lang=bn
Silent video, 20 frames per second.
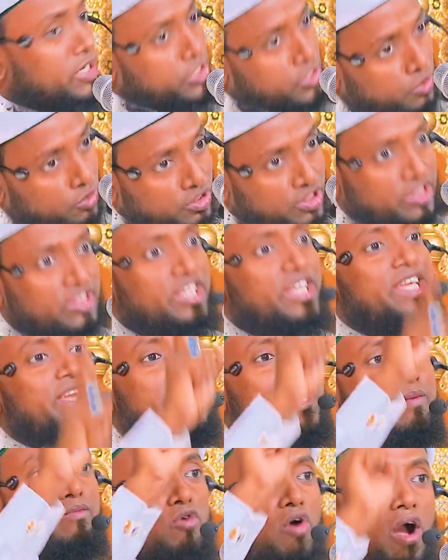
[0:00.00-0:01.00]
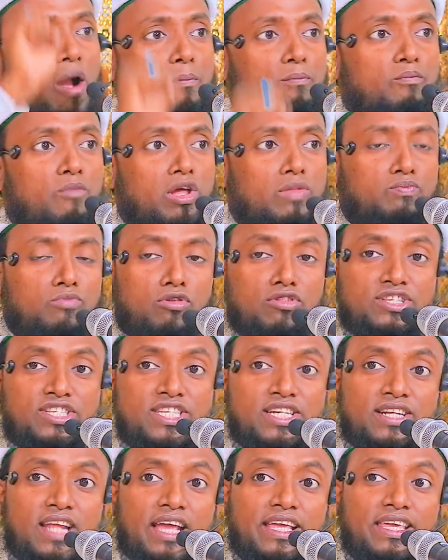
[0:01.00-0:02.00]
সত্যি কি মোহাম্মদ
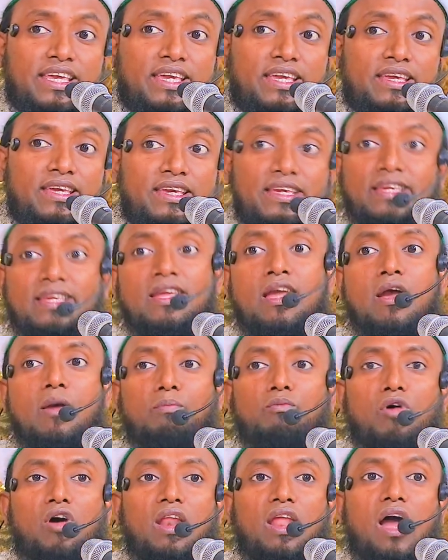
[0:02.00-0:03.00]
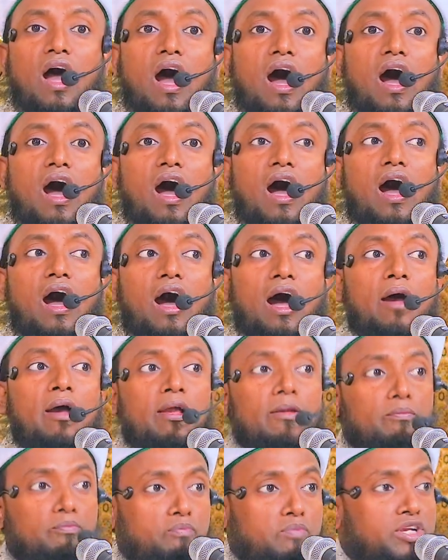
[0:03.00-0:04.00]
বলছে নাকি বলে হা
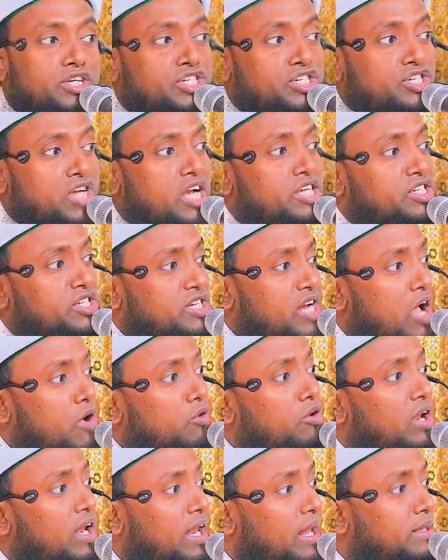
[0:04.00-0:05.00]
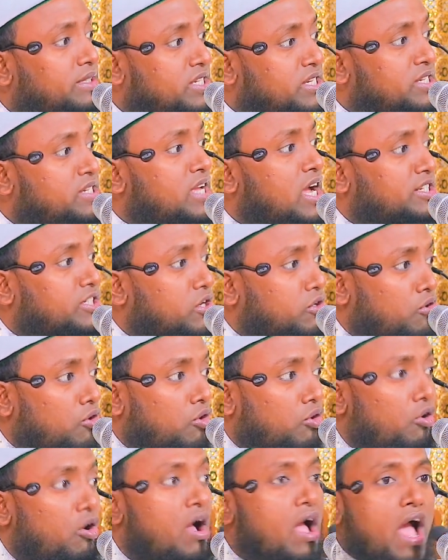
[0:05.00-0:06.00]
বিশ্বাস না হইলে জিজ্ঞাসা
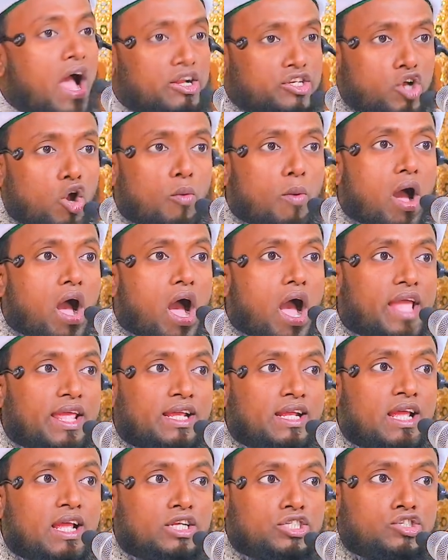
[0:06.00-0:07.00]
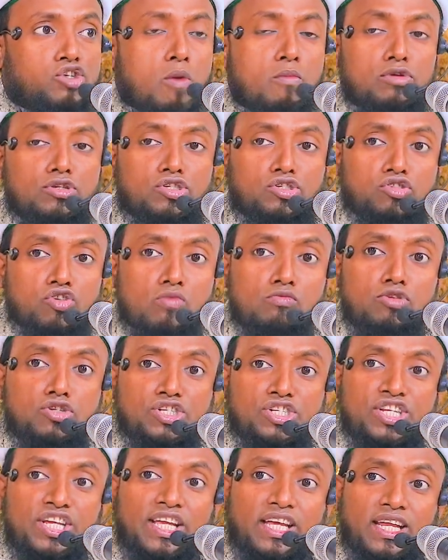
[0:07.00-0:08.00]
করো সবাই সমস্ত
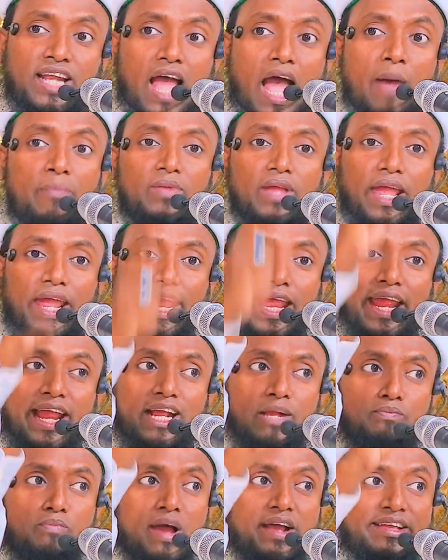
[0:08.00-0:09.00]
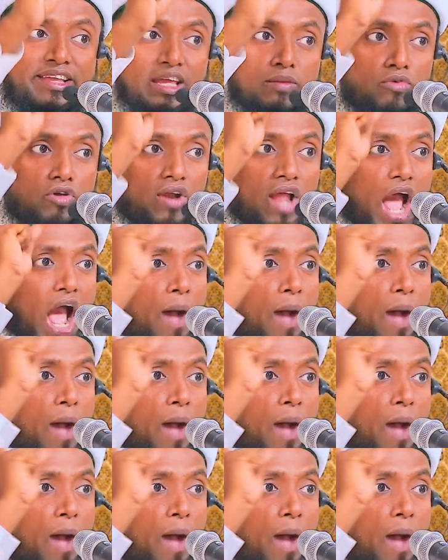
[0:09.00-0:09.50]
মুশ্রিকরা এক বাক্যে বলে